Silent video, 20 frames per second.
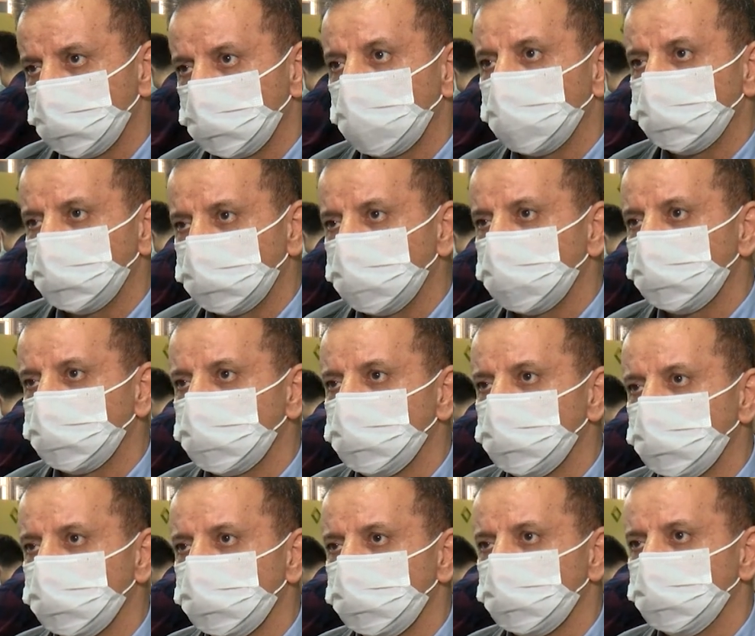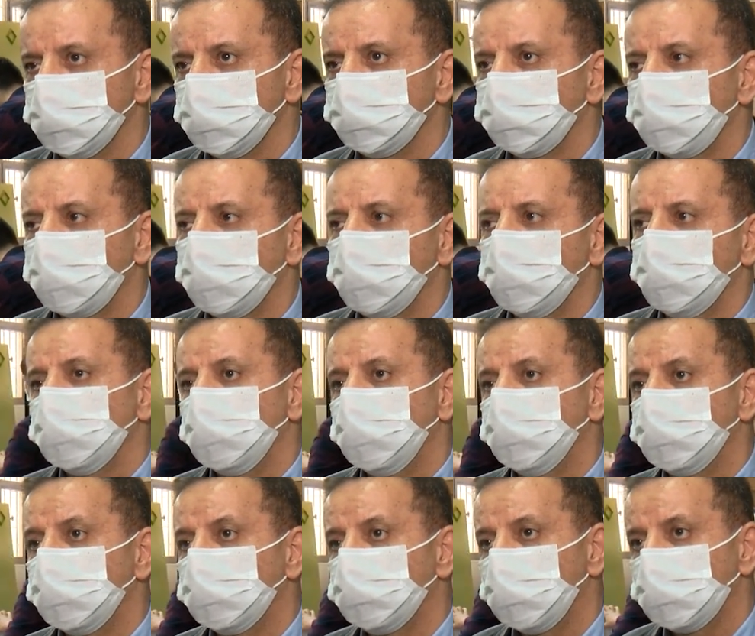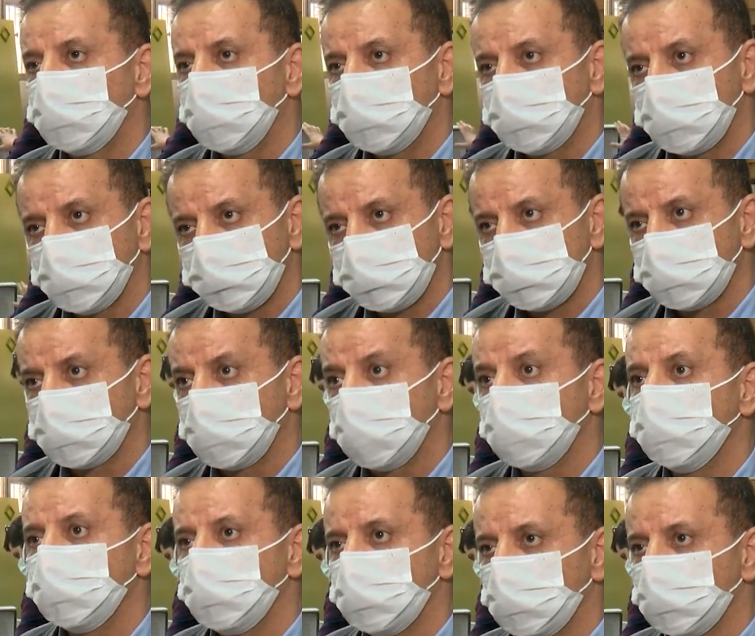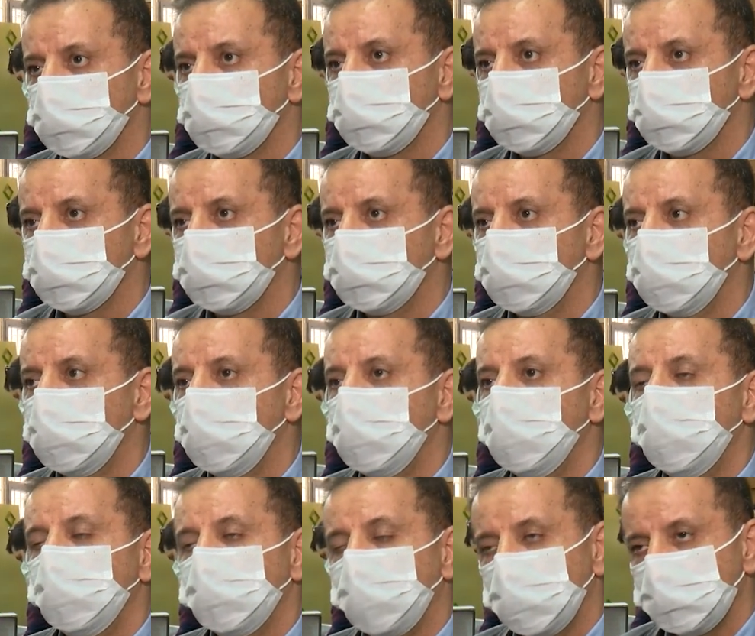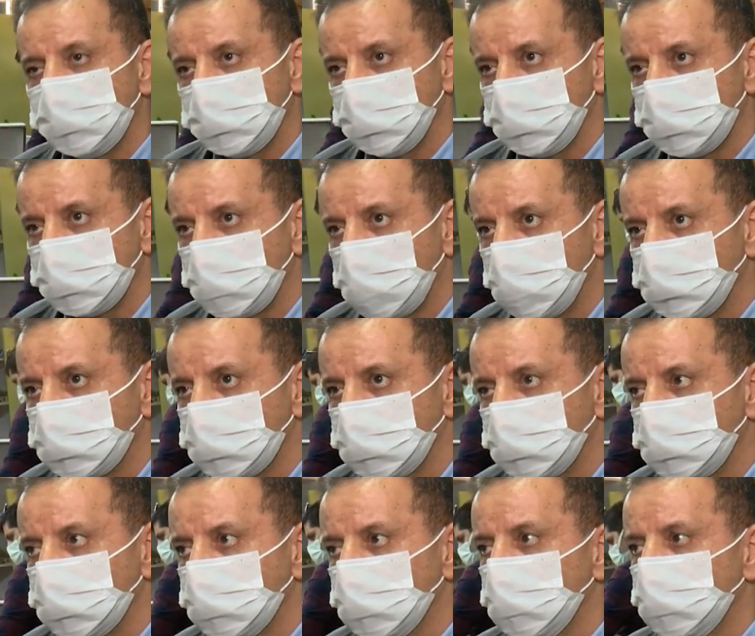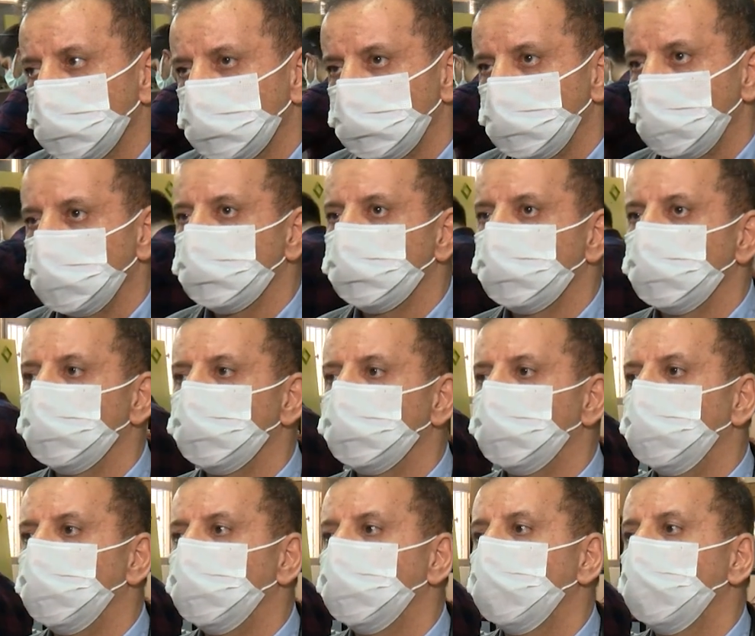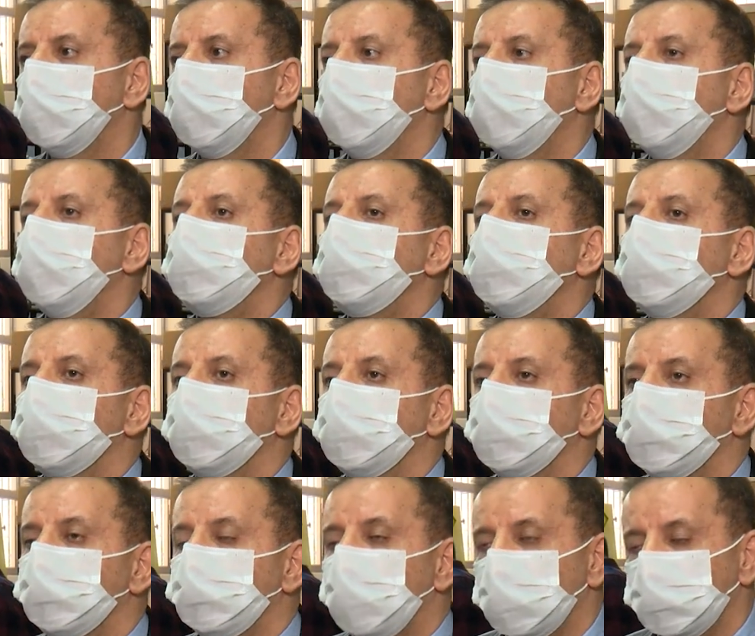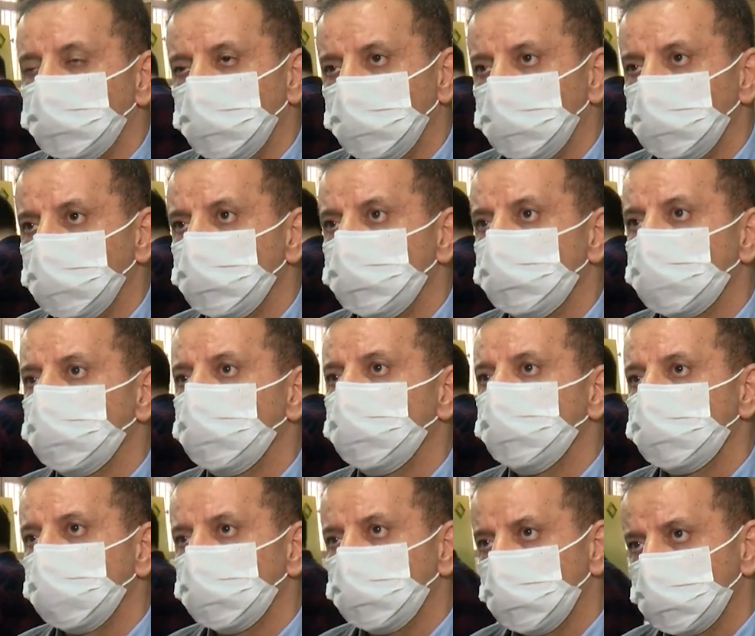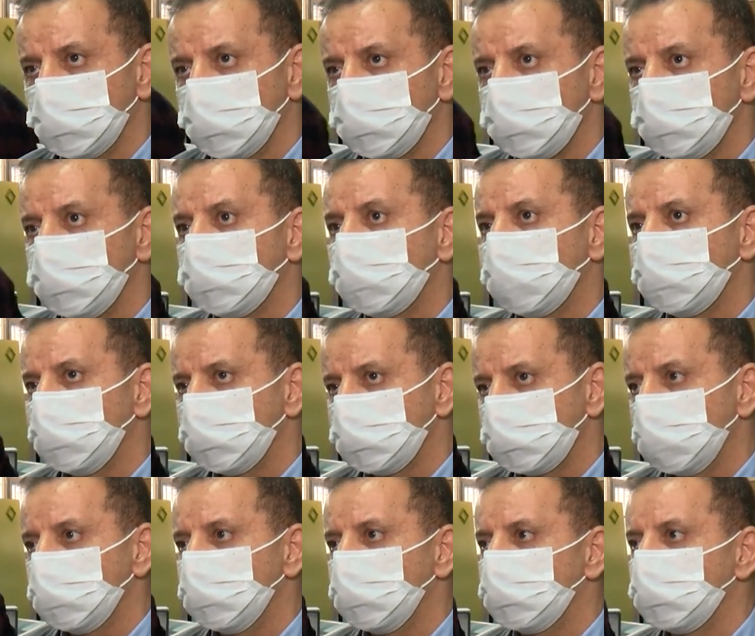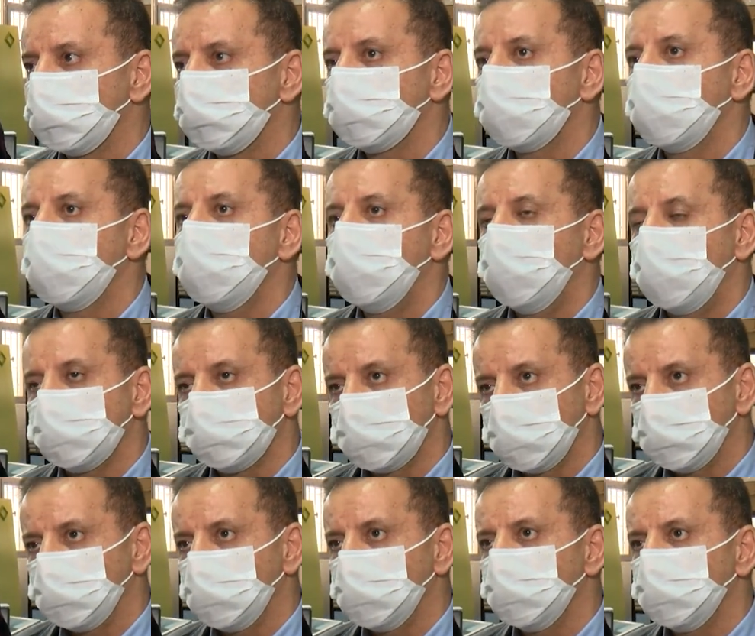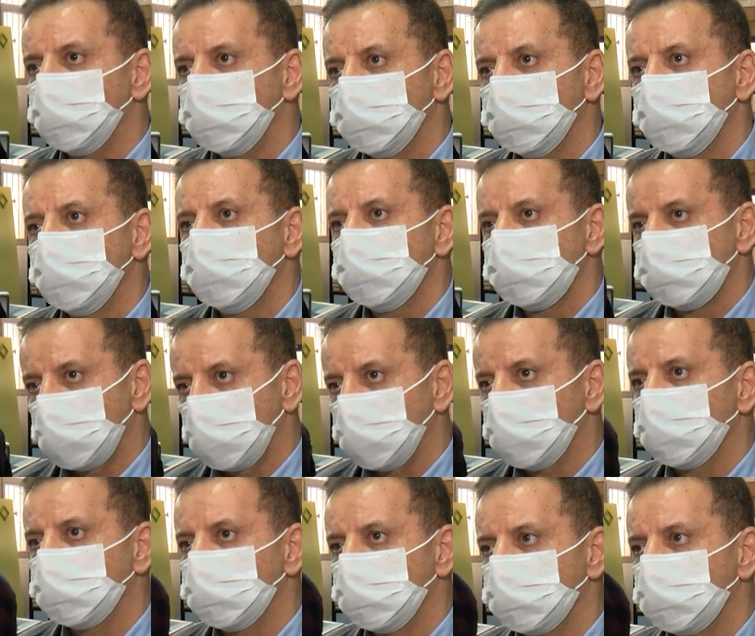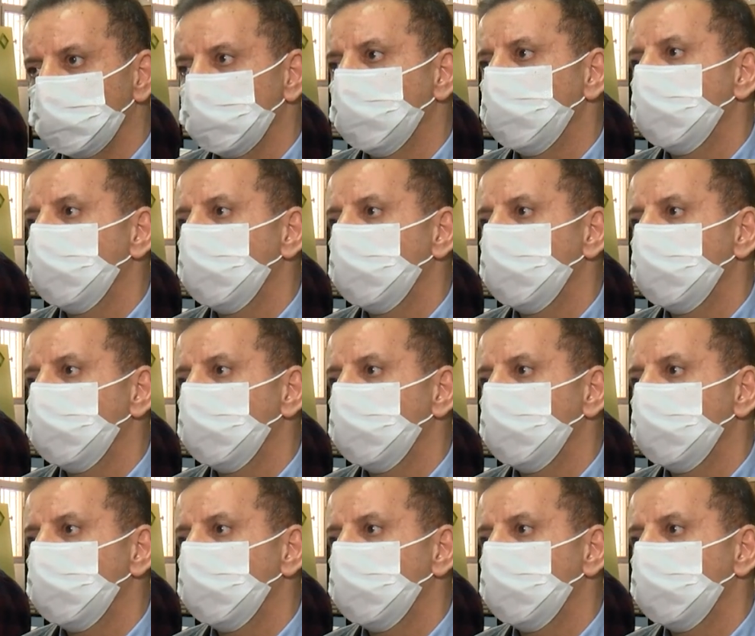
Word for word: Türkiye patent başvurusunu. Laboratuvarın altyapısını kendimiz oluşturduk. Testimizi yaptık cihaz üzerinde. E, bakteride %99.99 azalmayı sağladık.